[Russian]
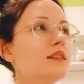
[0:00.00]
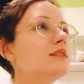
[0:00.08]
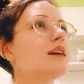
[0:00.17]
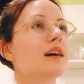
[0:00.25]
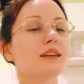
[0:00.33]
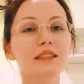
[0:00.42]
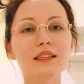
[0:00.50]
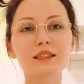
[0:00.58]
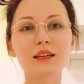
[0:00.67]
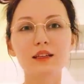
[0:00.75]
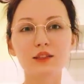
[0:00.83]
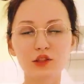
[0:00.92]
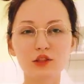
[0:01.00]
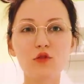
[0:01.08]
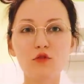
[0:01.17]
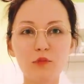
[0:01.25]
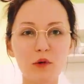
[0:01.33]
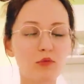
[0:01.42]
Так несколько
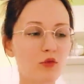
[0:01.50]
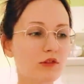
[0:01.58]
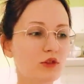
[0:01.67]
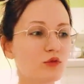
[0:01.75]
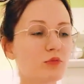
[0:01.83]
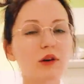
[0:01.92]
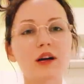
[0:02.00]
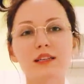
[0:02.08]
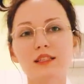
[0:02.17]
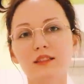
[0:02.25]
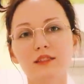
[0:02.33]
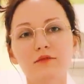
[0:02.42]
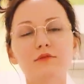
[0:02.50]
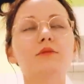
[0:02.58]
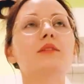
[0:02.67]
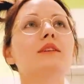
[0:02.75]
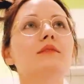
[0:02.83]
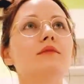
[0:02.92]
слов по поводу праздников.
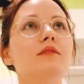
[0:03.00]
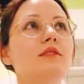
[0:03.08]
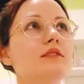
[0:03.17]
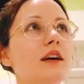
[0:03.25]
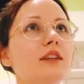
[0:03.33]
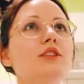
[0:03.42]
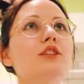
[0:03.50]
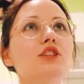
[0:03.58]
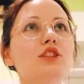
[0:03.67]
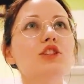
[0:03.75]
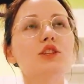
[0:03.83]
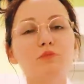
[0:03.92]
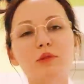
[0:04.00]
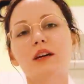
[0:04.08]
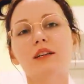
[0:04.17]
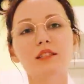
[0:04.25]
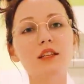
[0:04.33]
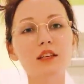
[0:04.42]
Конечно же,
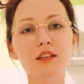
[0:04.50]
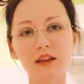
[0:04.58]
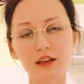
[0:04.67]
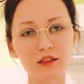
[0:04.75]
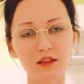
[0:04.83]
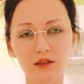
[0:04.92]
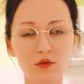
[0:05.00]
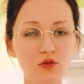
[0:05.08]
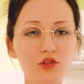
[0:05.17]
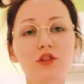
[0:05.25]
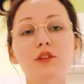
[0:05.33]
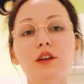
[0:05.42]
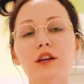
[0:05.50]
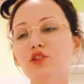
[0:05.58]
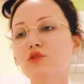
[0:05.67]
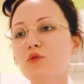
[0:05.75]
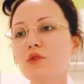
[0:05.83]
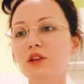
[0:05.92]
праздники это очень
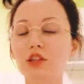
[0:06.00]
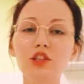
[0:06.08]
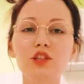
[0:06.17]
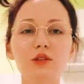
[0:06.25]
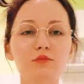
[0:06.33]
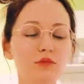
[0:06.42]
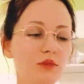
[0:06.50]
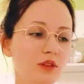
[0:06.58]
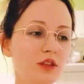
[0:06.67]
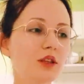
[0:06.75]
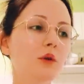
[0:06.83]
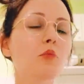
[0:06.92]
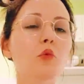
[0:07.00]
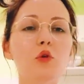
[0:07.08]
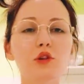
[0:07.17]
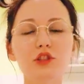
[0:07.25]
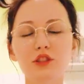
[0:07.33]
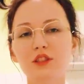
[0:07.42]
хорошо, и чем их
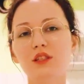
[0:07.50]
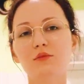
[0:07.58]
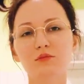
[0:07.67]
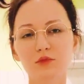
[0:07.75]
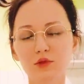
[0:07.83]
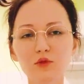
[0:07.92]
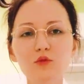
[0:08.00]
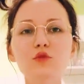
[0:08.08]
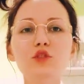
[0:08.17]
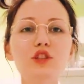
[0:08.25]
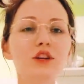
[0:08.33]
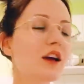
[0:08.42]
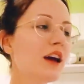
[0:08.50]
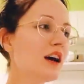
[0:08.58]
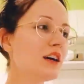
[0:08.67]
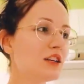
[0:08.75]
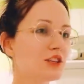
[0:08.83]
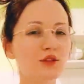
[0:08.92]
больше, тем лучше.
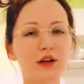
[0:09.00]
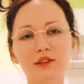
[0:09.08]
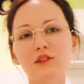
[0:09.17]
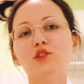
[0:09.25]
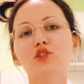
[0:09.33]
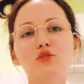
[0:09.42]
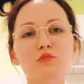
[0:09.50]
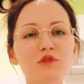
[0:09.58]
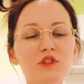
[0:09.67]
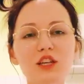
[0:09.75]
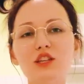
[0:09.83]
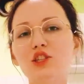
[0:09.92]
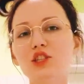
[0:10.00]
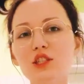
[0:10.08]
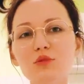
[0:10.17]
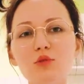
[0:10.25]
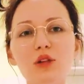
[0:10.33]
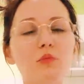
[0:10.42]
И желательно, чтобы вся
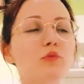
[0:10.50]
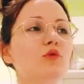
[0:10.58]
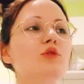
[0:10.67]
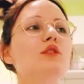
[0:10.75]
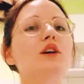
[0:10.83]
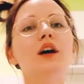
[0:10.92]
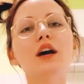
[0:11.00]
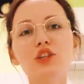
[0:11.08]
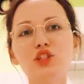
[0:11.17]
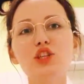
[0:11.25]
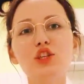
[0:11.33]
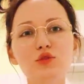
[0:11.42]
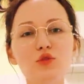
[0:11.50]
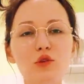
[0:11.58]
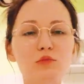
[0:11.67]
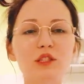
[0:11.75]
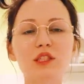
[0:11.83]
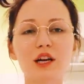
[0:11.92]
жизнь была просто чередой
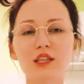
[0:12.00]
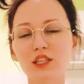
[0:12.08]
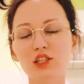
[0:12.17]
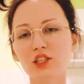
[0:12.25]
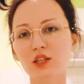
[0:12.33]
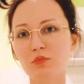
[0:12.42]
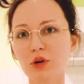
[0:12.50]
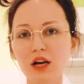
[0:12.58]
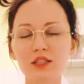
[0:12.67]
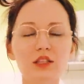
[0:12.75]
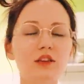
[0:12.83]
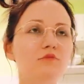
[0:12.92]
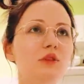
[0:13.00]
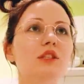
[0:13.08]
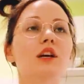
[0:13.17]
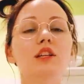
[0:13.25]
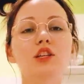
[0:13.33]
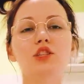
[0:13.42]
бесконечных праздников,
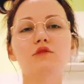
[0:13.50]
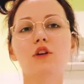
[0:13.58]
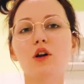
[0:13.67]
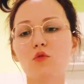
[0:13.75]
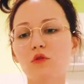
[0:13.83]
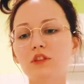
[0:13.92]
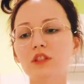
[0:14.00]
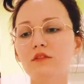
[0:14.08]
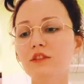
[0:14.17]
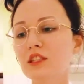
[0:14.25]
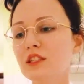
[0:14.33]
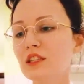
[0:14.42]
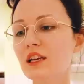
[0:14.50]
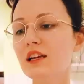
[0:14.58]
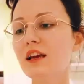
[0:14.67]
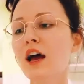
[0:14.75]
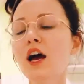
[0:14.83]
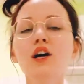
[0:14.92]
бесконечного какого-то
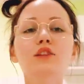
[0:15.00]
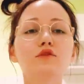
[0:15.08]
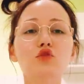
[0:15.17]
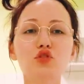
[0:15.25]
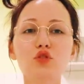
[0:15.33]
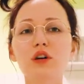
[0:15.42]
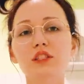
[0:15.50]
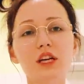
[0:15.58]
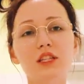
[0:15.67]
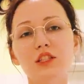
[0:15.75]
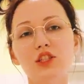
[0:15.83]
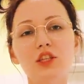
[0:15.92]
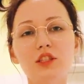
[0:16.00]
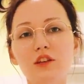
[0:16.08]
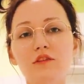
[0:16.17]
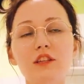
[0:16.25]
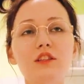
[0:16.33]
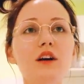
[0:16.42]
веселья. Но вот что касается
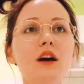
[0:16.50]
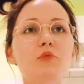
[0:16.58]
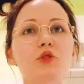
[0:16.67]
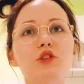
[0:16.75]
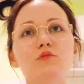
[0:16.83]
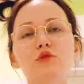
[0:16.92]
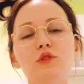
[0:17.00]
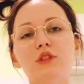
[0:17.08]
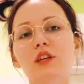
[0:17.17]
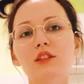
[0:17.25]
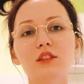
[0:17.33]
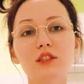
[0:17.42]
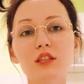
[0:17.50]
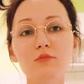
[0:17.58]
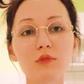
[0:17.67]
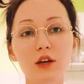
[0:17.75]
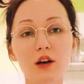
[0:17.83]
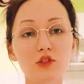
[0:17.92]
женского дня, почему-то за этот день
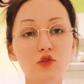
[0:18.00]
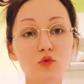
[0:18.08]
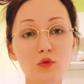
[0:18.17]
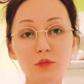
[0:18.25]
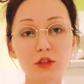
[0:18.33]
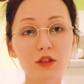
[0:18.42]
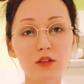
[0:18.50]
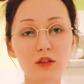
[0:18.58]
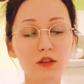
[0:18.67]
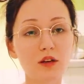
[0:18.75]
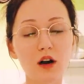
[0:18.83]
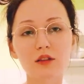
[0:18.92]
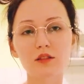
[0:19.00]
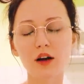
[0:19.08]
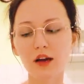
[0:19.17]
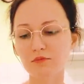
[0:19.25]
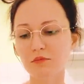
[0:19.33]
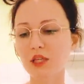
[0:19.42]
мне особенно как-то
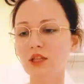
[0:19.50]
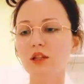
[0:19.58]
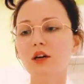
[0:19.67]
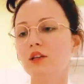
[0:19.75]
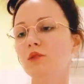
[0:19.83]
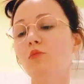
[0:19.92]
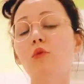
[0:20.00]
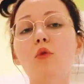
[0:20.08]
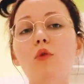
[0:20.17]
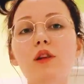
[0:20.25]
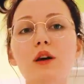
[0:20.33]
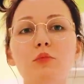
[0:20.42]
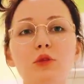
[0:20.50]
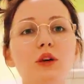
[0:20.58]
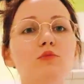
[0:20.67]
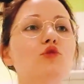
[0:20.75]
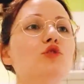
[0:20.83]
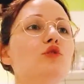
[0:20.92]
обидно и больно,
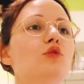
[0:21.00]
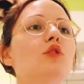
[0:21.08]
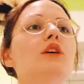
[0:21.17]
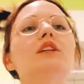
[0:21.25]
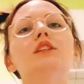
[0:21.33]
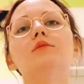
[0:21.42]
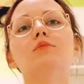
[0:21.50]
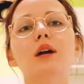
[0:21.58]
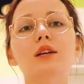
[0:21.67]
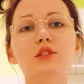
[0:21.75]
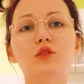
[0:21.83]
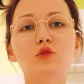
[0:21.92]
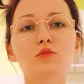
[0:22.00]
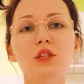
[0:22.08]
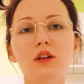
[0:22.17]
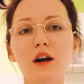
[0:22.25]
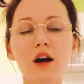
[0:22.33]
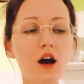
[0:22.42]
потому что этот праздник у
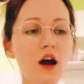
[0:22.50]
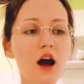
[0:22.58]
меня